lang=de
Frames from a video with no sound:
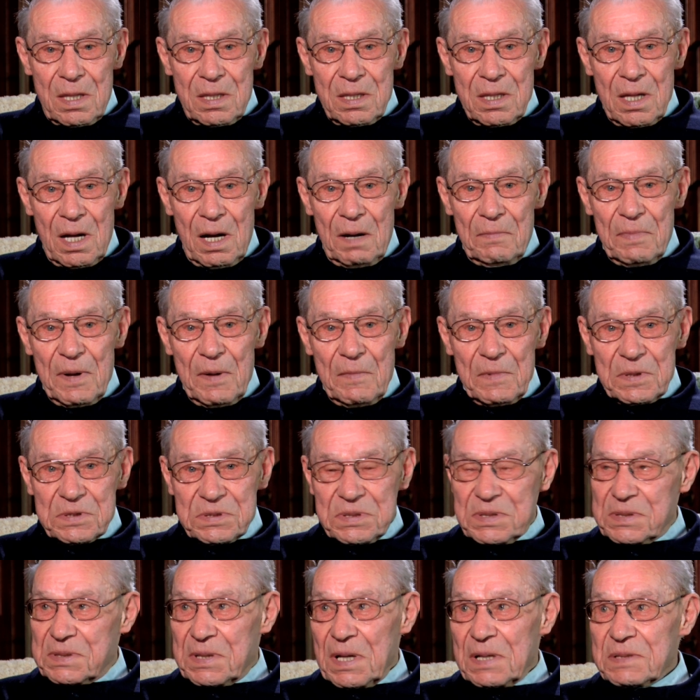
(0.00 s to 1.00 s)
Ja, wenn man
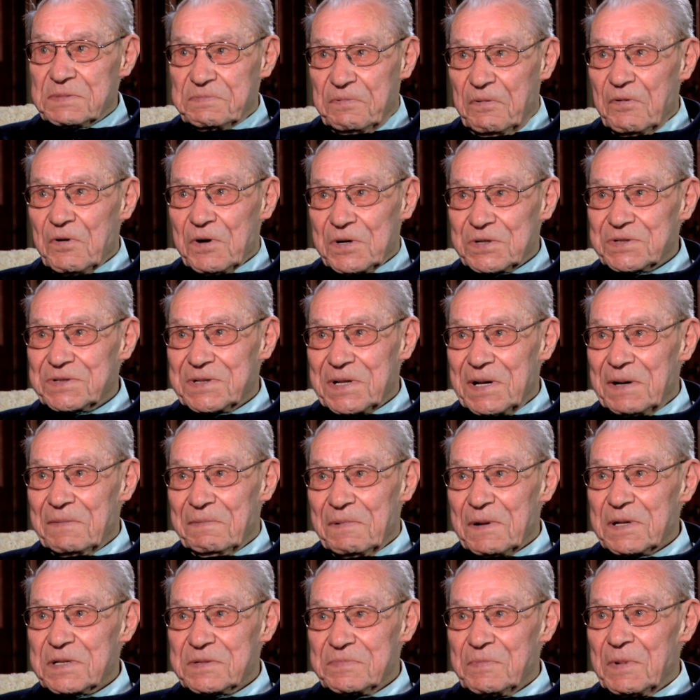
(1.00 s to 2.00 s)
sich das vorstellt,
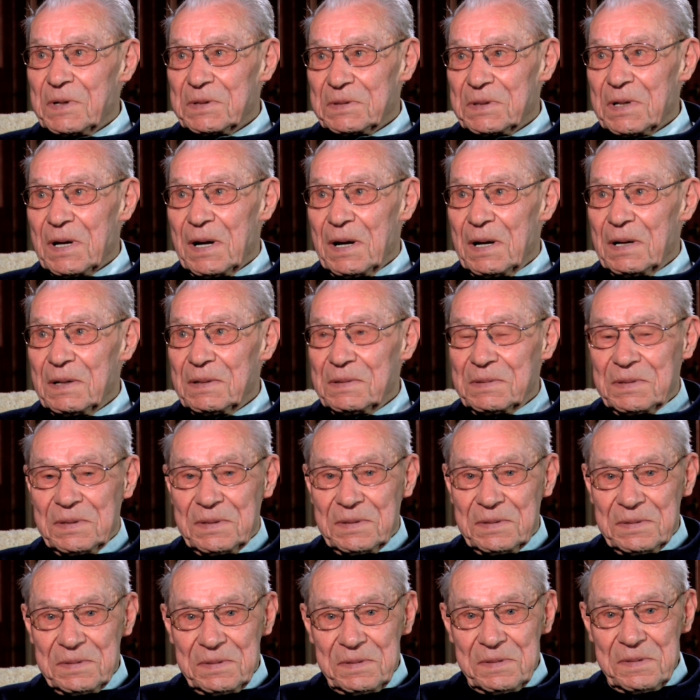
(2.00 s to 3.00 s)
was man da.
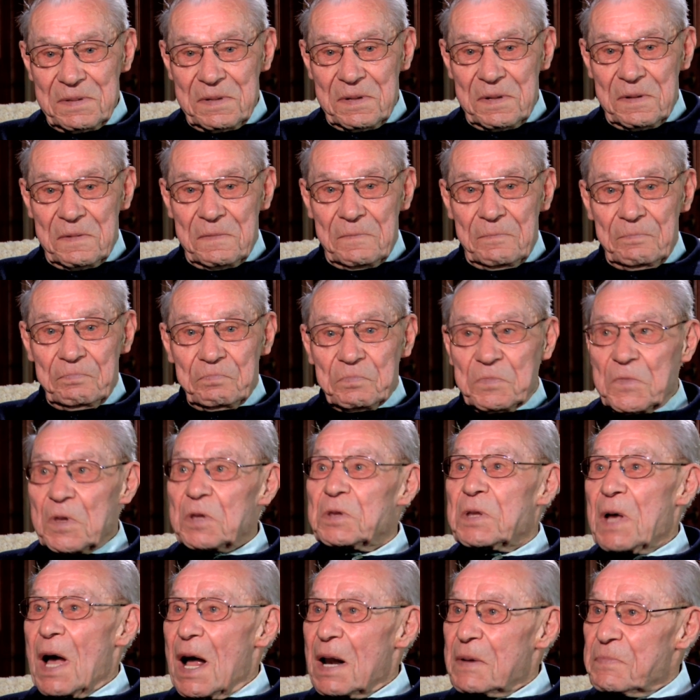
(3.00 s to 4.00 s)

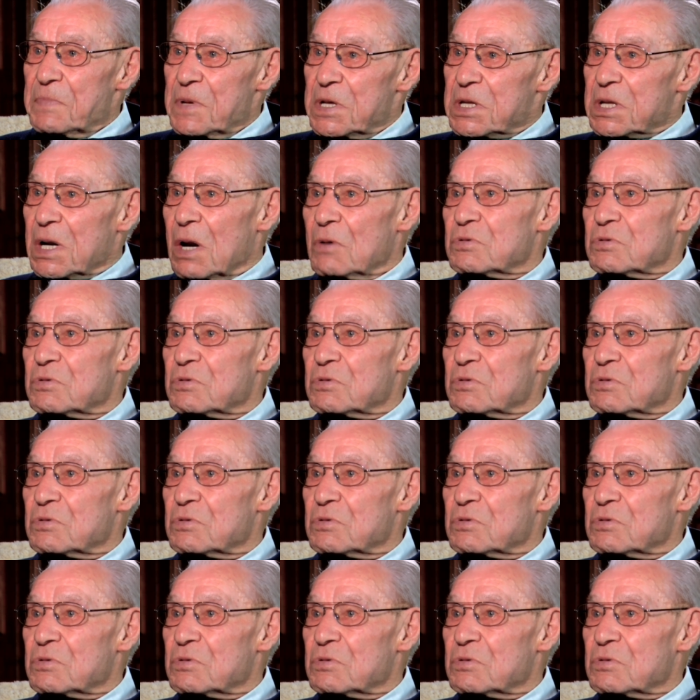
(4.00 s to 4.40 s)
Und der hat mich